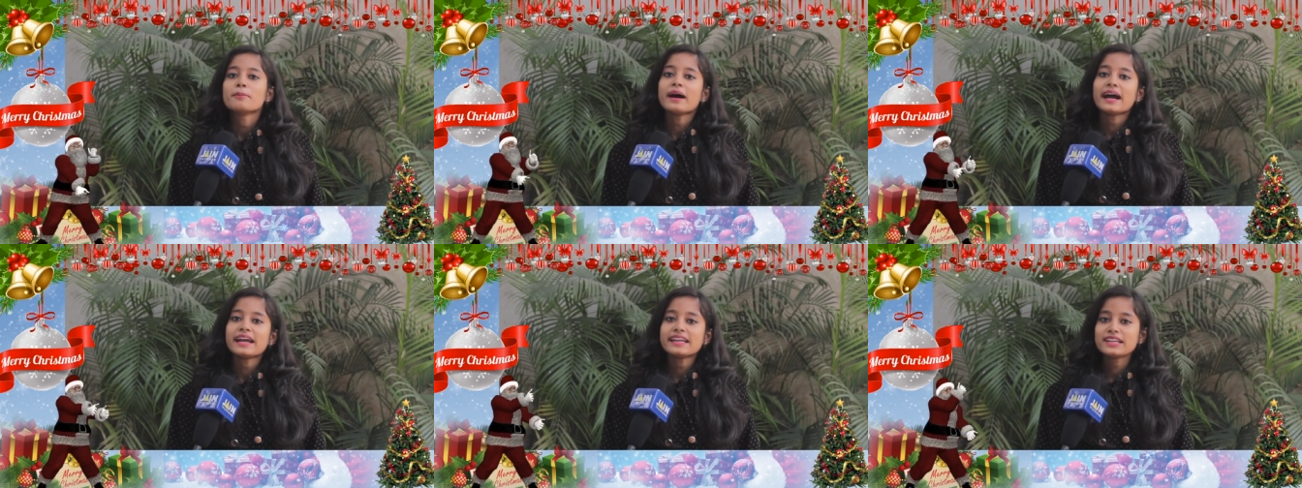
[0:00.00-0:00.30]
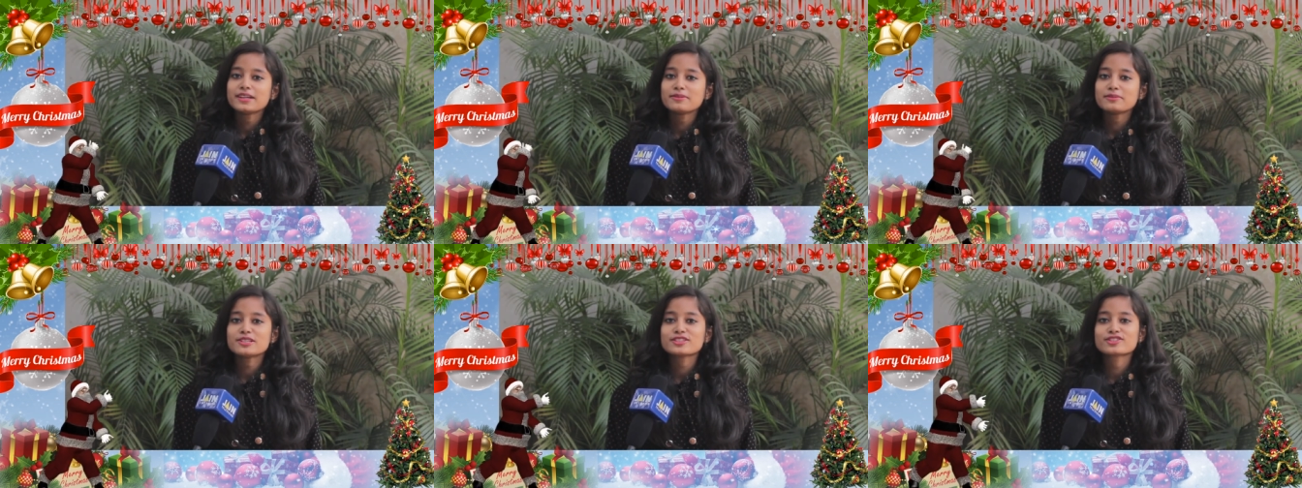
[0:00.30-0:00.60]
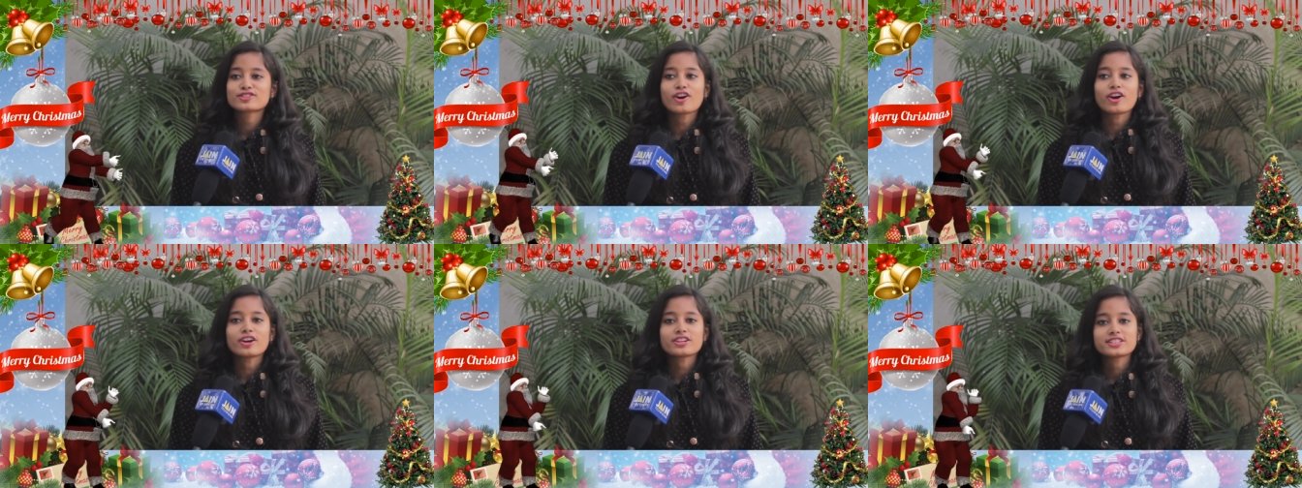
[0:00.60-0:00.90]
माई नेम
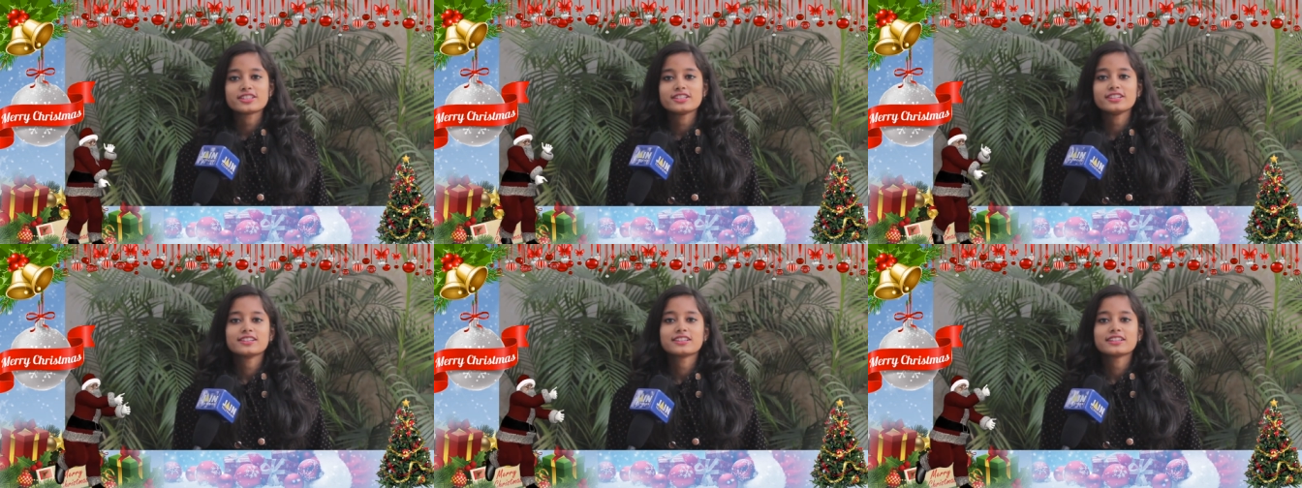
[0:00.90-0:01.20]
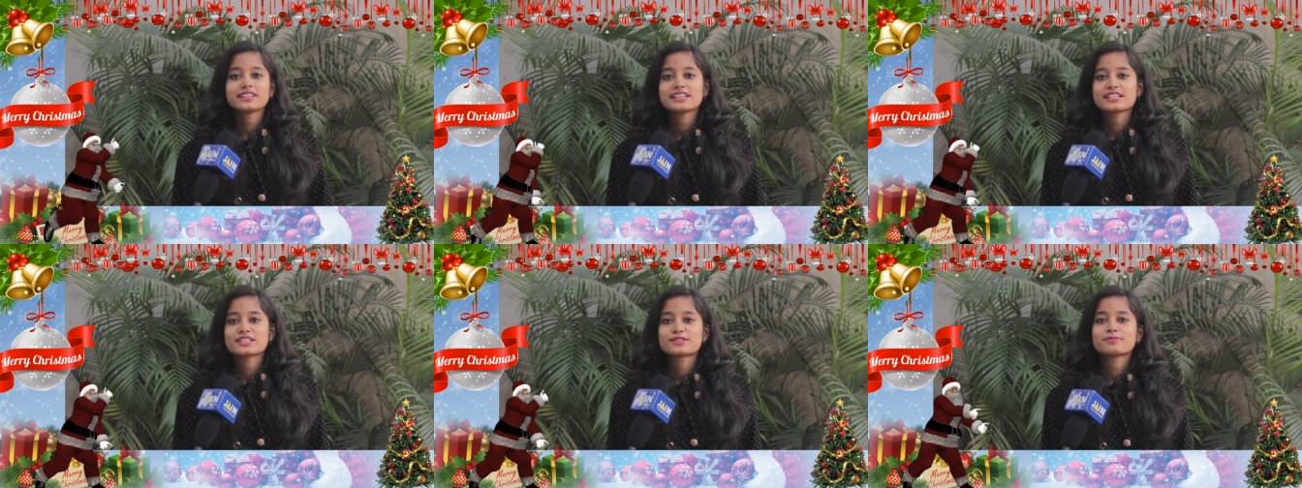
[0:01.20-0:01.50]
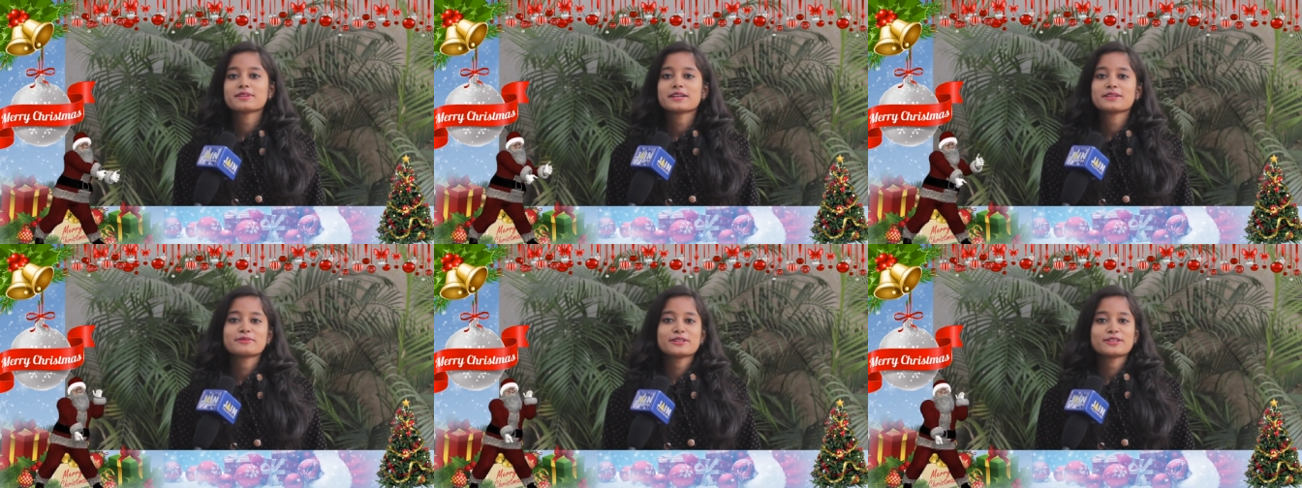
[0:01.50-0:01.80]
इज़ रोशनी अगर
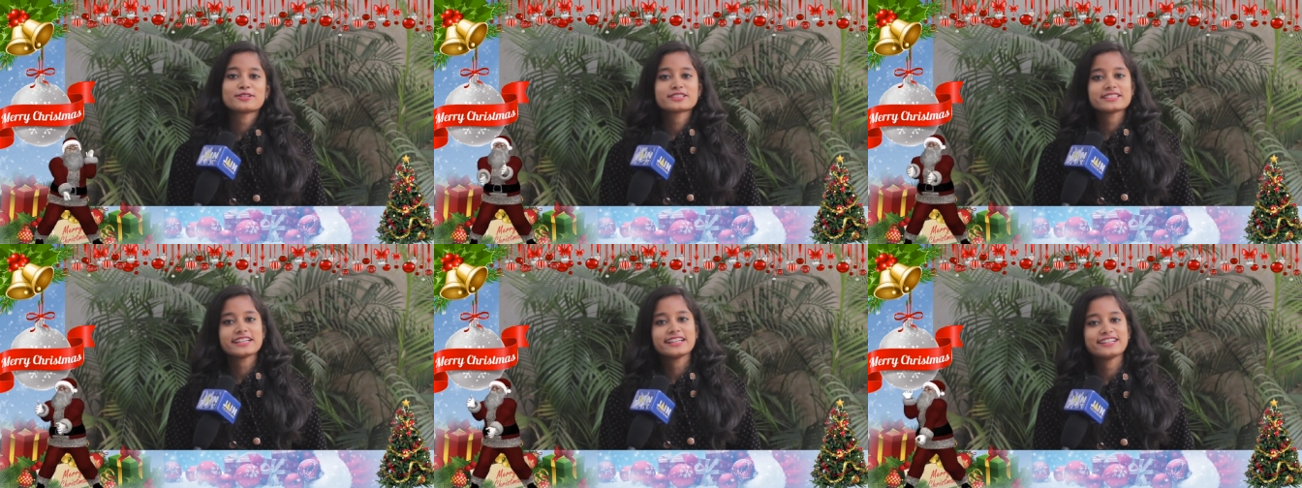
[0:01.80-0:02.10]
इस बार मेरे को